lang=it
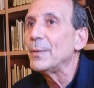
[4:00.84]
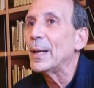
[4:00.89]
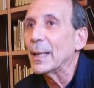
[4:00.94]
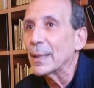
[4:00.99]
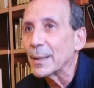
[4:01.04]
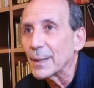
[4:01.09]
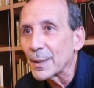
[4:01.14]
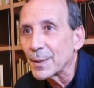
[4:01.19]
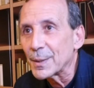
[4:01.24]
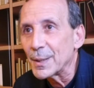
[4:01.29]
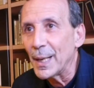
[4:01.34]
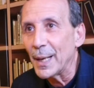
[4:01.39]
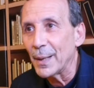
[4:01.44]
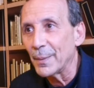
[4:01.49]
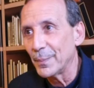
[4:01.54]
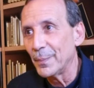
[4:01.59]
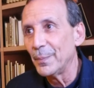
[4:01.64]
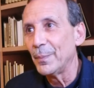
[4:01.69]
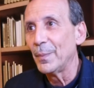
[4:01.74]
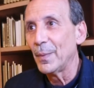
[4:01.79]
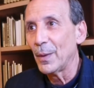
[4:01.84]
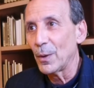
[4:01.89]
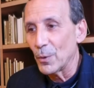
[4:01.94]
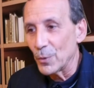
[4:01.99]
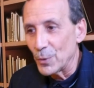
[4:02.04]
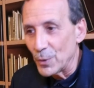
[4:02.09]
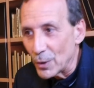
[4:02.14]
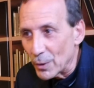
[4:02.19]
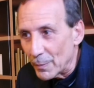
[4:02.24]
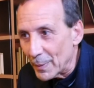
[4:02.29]
viene da sé,
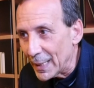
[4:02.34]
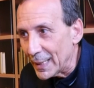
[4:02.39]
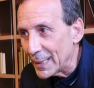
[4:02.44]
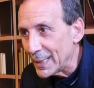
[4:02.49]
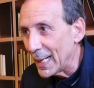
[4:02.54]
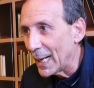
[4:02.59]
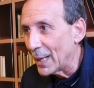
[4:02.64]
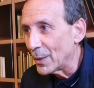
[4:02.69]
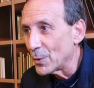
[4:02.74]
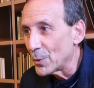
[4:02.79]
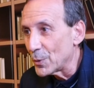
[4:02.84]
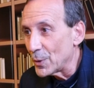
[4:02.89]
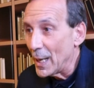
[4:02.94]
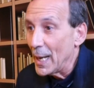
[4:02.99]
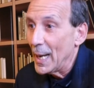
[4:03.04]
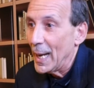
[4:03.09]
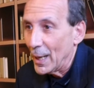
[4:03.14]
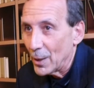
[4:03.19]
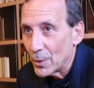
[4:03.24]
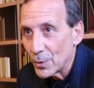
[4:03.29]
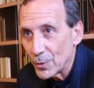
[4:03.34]
così come la diagnosi e